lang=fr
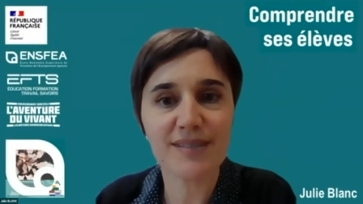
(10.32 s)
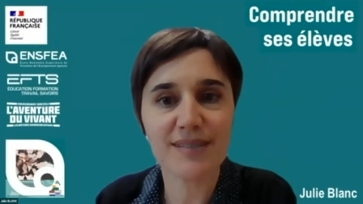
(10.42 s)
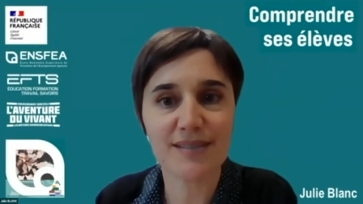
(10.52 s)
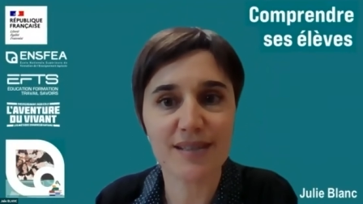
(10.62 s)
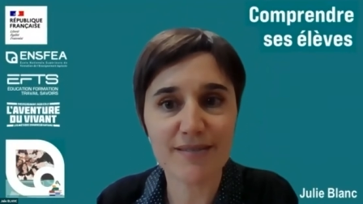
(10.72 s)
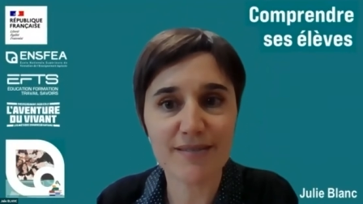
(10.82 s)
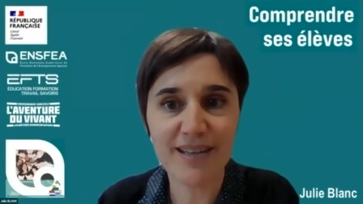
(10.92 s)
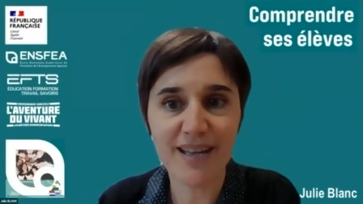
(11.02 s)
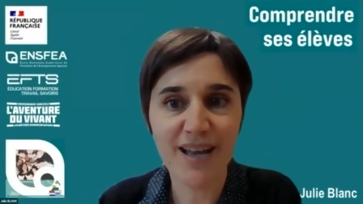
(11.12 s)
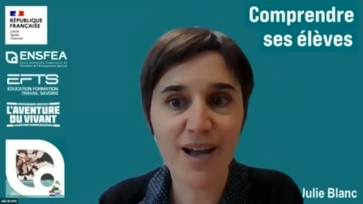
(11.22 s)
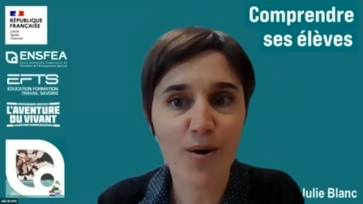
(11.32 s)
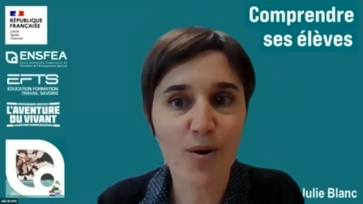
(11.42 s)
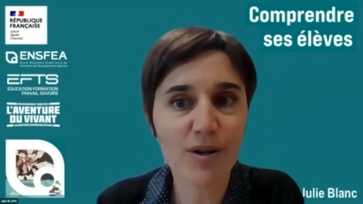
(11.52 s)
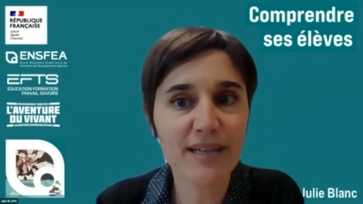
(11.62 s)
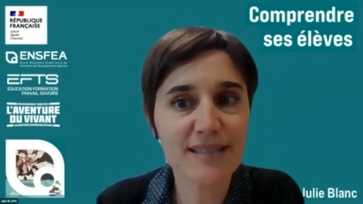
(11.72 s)
ses élèves
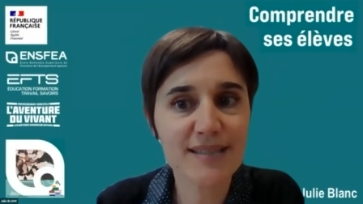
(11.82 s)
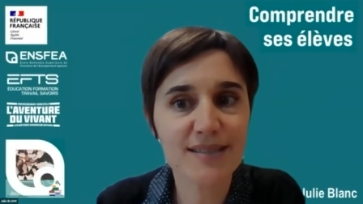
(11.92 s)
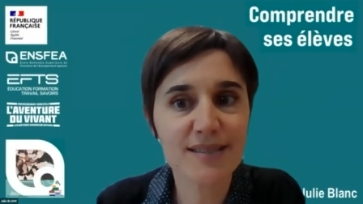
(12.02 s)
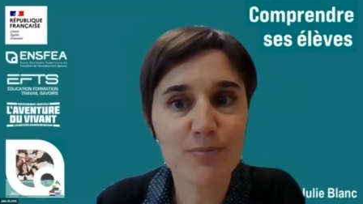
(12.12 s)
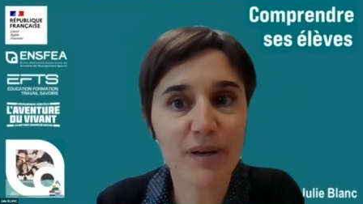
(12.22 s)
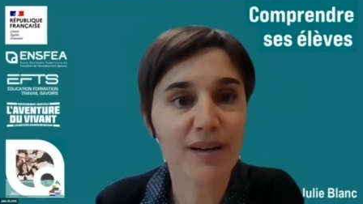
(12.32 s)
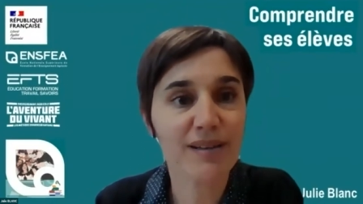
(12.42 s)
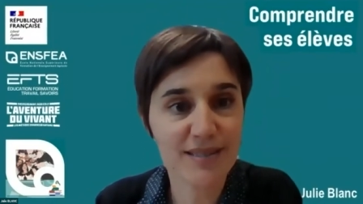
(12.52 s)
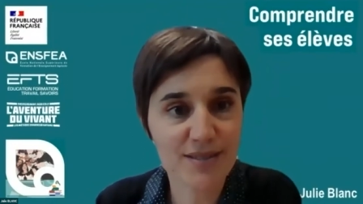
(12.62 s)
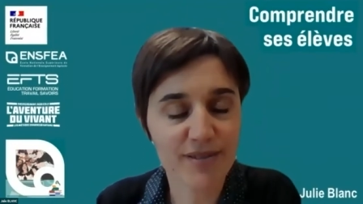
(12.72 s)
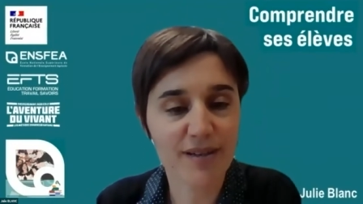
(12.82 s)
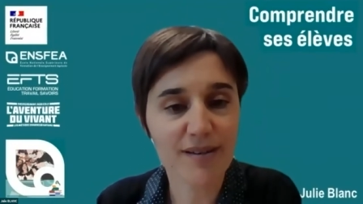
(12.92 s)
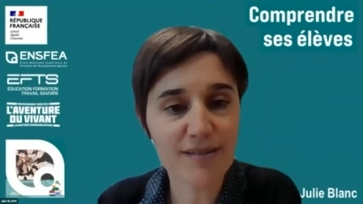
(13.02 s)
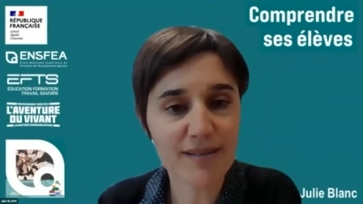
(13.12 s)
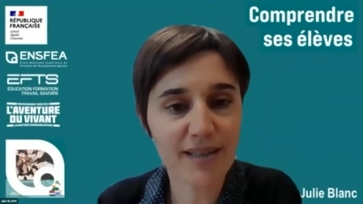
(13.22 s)
organisé par
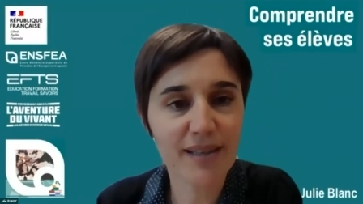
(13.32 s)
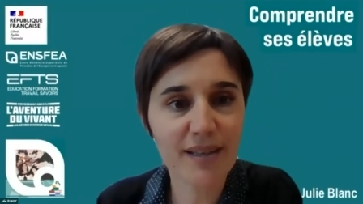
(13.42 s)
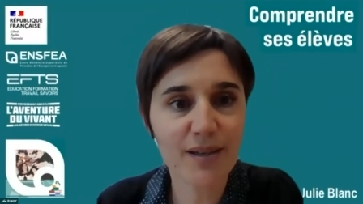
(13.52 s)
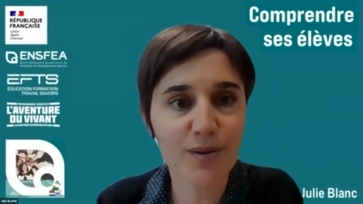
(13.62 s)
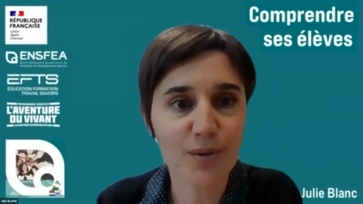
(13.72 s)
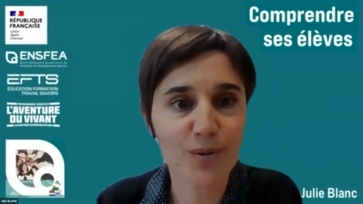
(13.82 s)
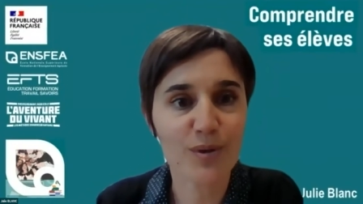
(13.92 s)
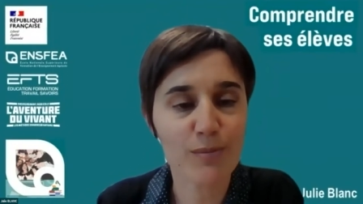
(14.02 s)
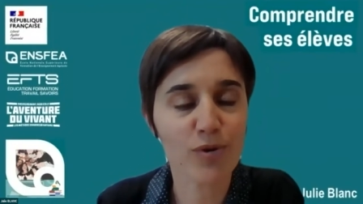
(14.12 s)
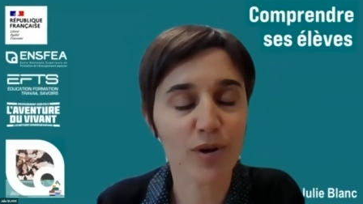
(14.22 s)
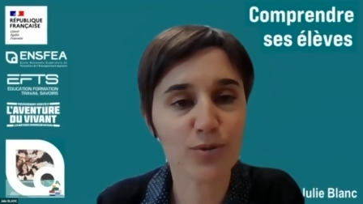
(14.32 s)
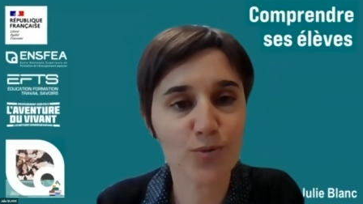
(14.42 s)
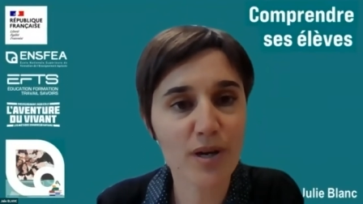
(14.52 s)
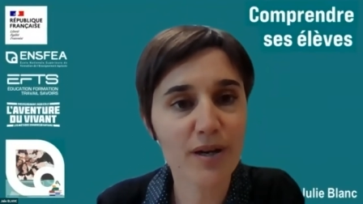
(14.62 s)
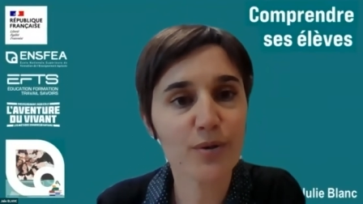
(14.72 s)
l'INSEA et euh, le
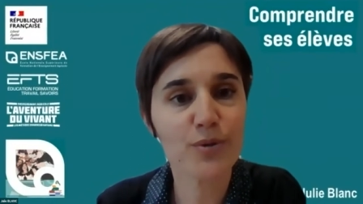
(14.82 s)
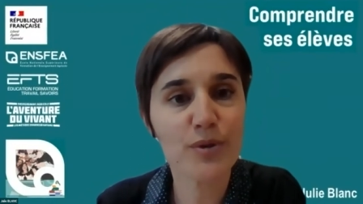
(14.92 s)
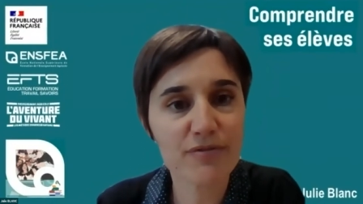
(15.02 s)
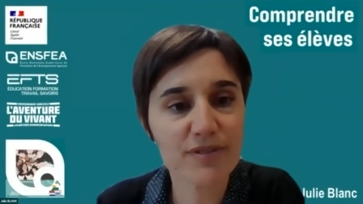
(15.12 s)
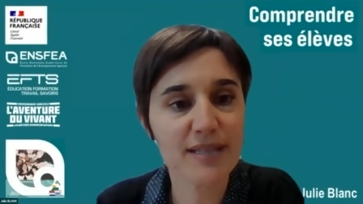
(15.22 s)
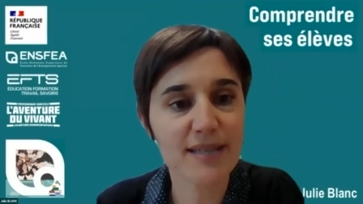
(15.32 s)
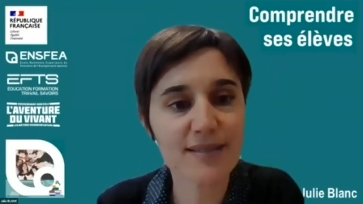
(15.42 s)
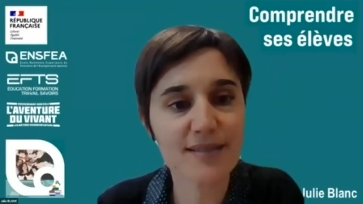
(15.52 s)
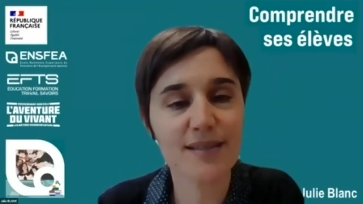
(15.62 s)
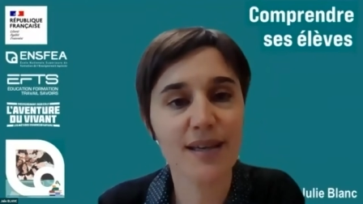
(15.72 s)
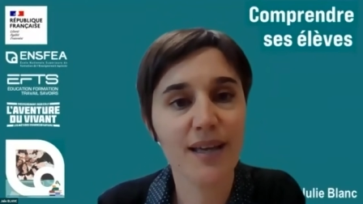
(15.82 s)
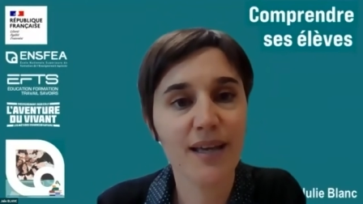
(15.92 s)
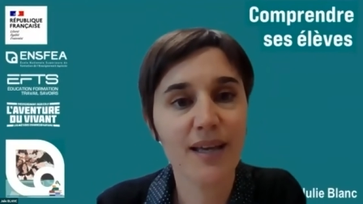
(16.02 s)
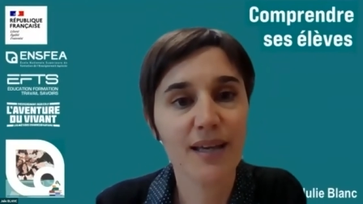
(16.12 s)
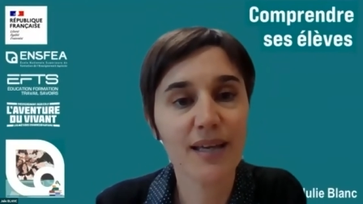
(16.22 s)
laboratoire EFTS
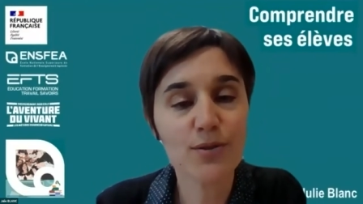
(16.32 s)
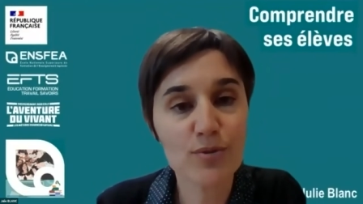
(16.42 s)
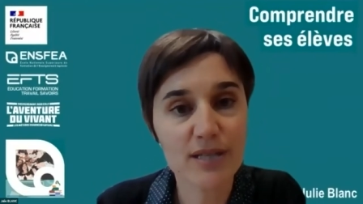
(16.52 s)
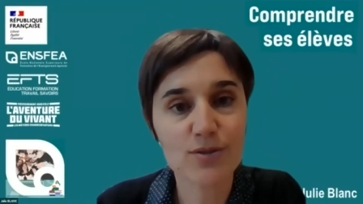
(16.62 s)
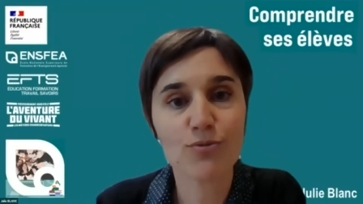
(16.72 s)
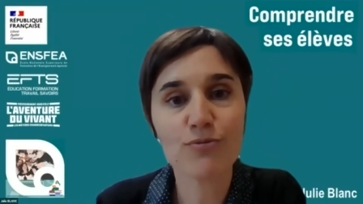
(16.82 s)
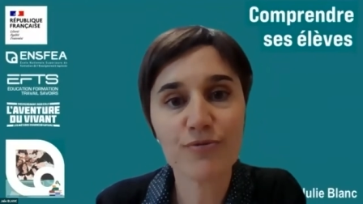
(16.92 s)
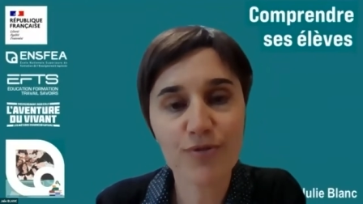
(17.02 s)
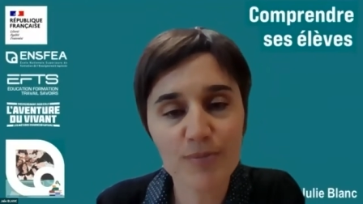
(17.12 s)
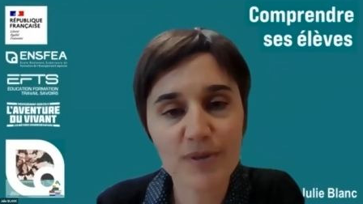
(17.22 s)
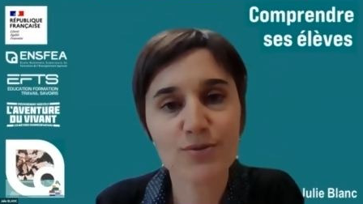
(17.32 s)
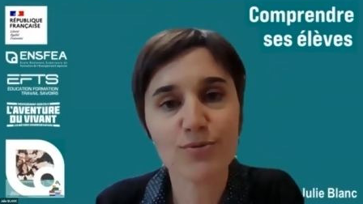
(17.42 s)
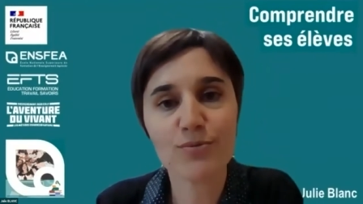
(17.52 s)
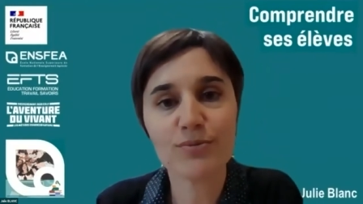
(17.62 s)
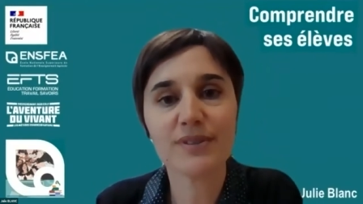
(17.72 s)
Éducation,
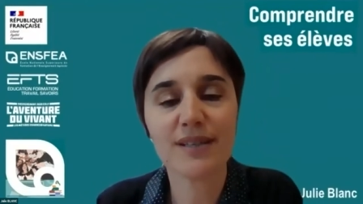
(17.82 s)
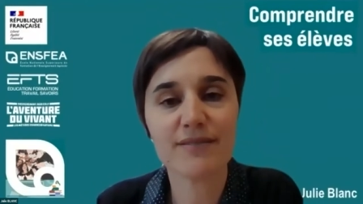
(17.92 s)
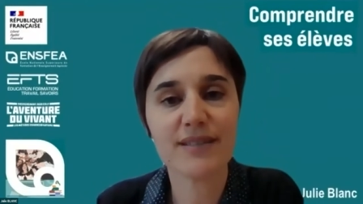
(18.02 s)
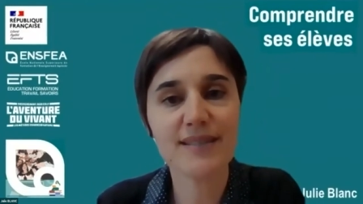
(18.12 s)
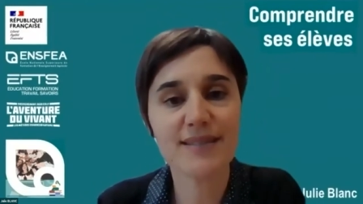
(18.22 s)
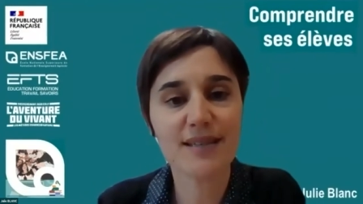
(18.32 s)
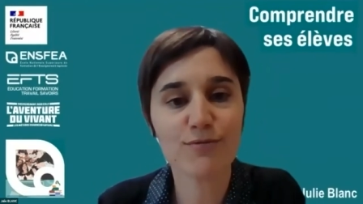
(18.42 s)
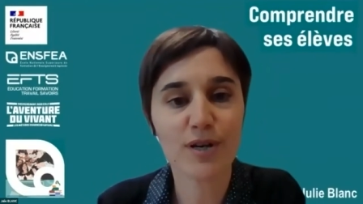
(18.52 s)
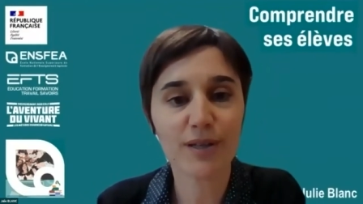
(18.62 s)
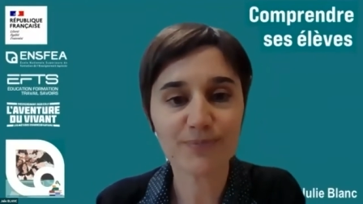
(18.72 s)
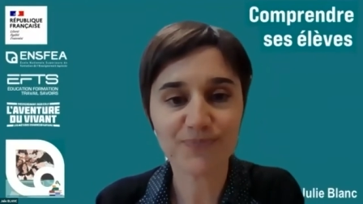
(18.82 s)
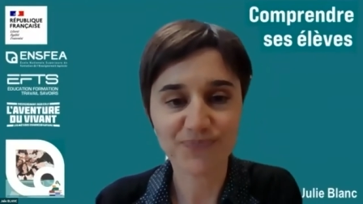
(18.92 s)
Formation, Travail, Savoir.